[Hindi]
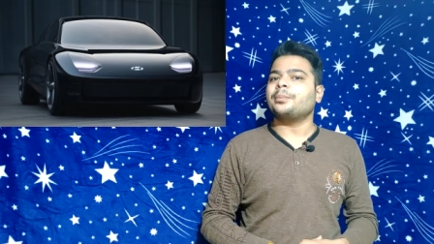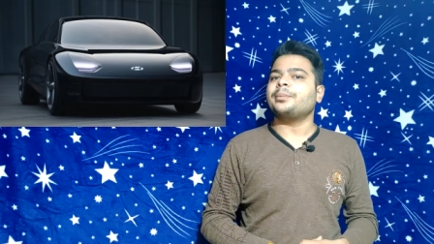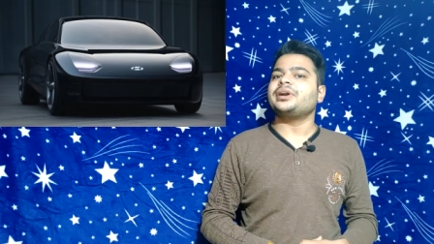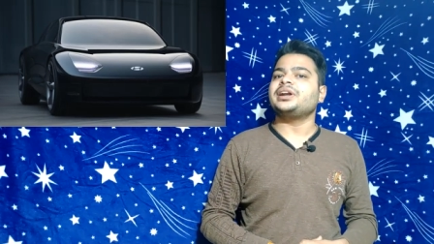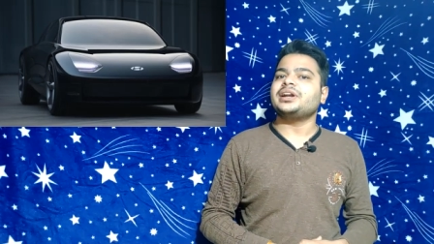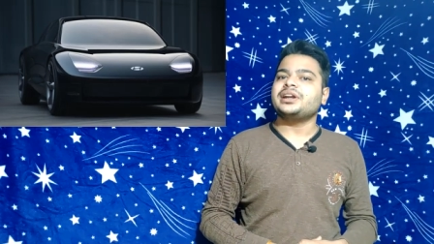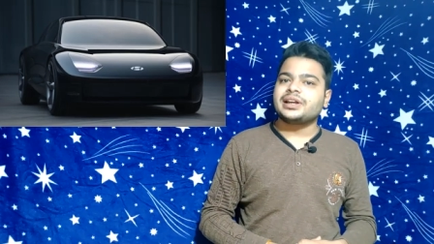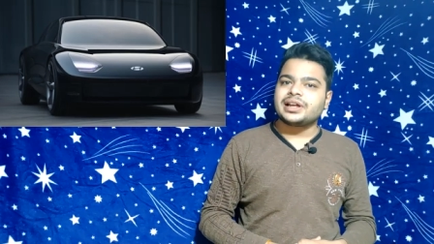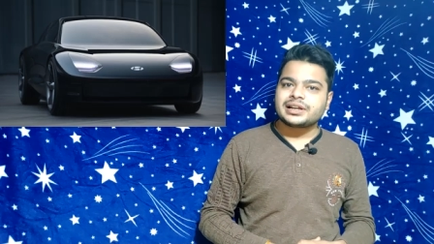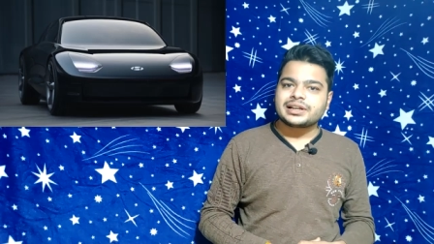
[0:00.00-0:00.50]

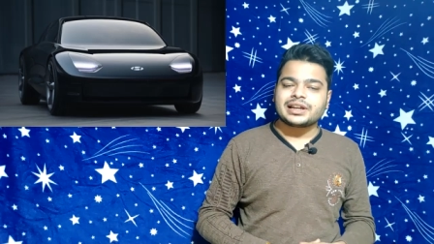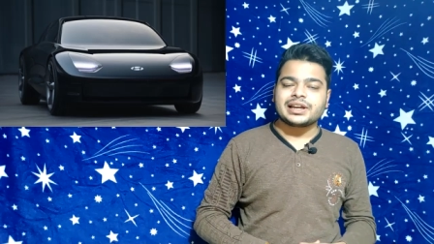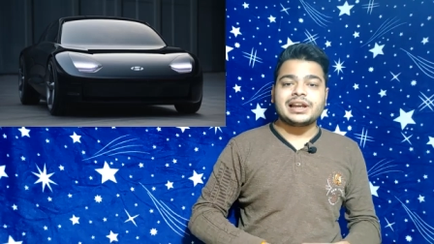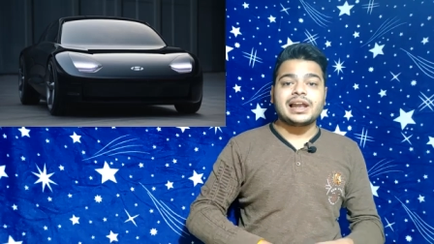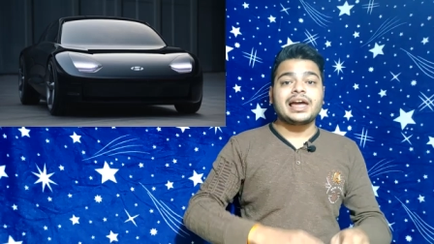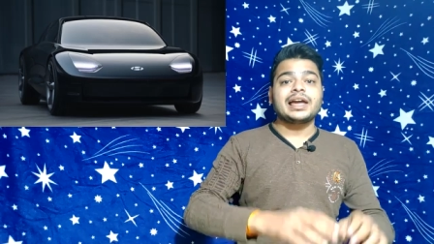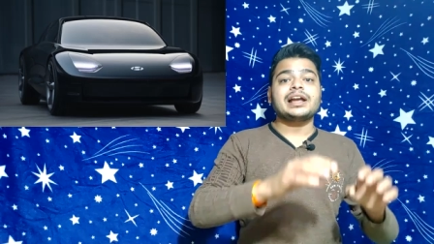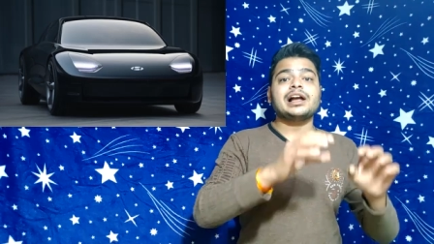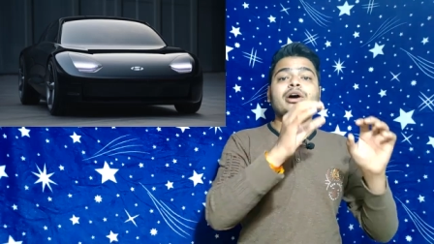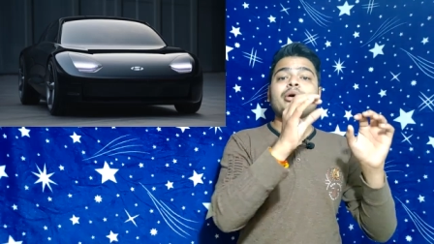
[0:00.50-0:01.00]
कॉम्पिटिटर
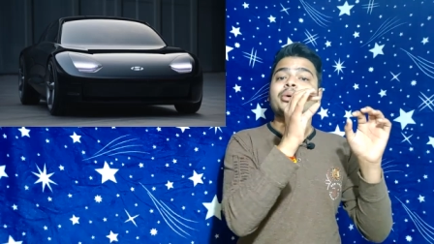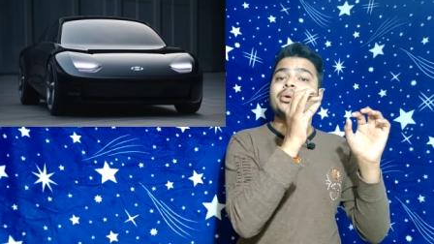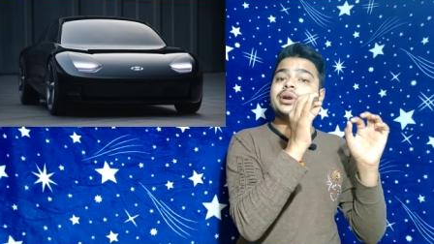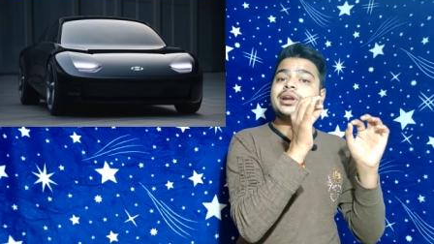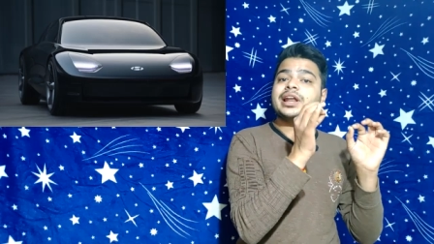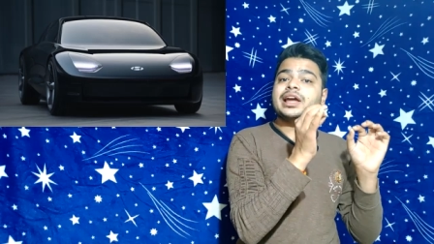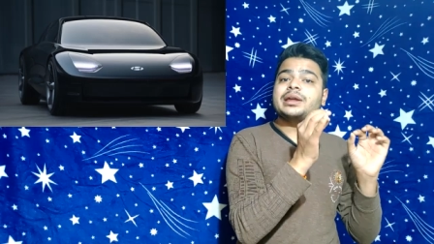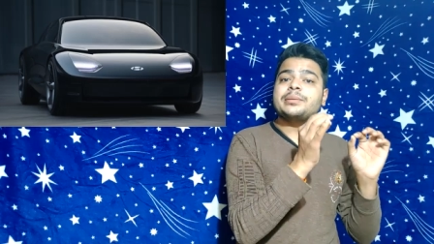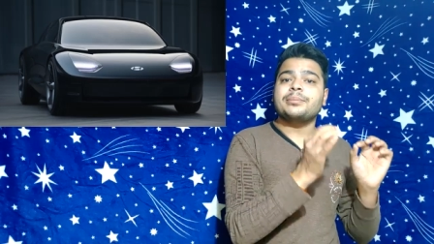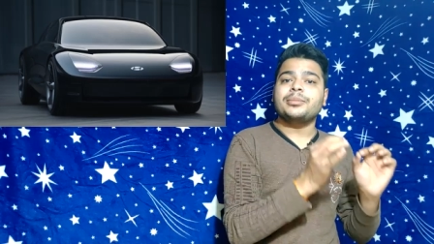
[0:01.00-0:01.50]
खिलाएगा
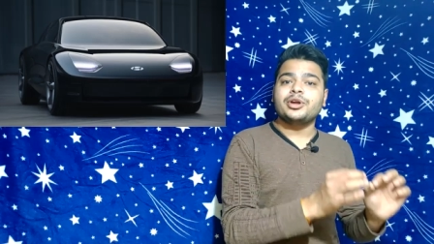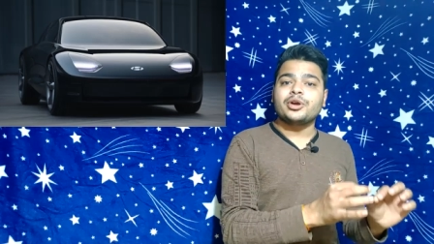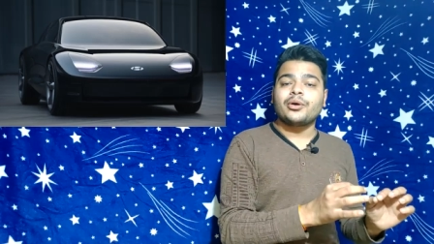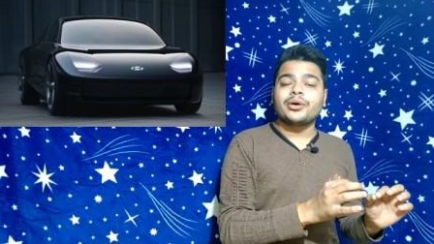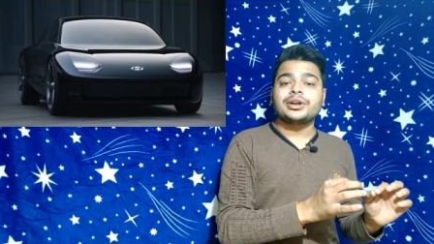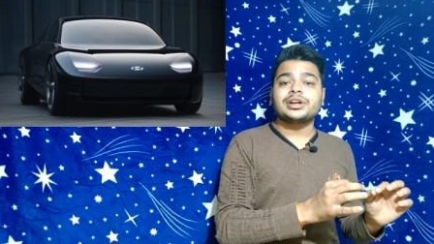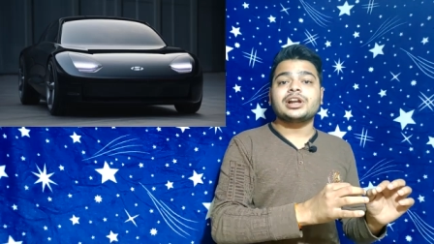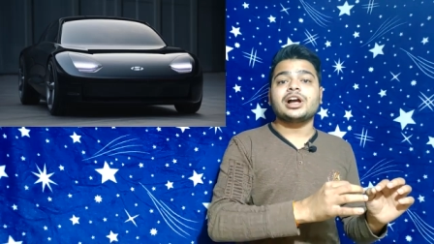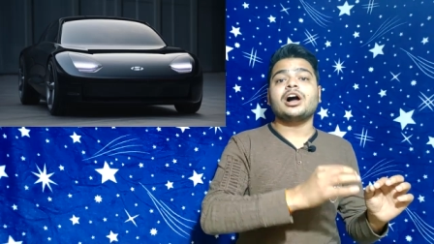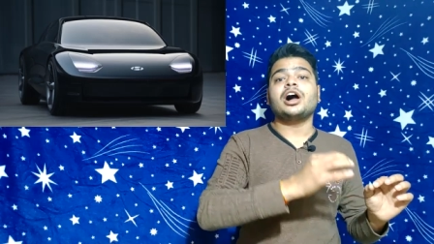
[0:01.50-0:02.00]
हुंडाई
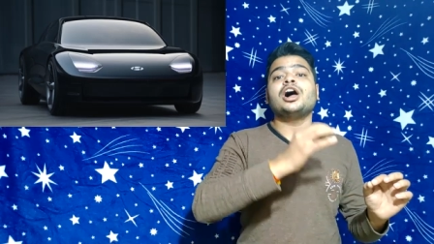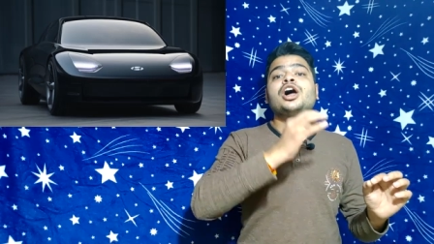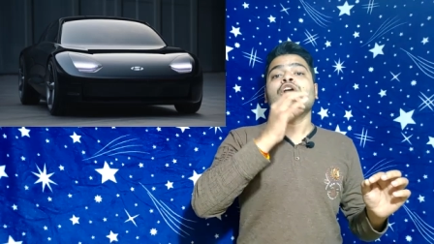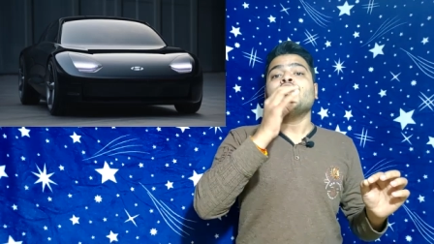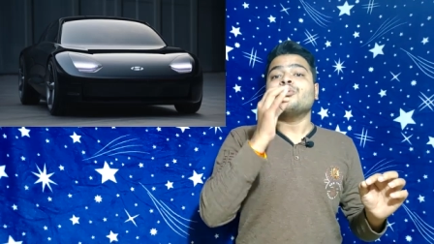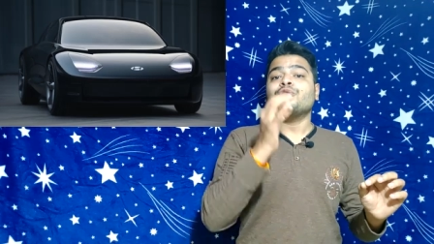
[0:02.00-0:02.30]
बियॉन्ड का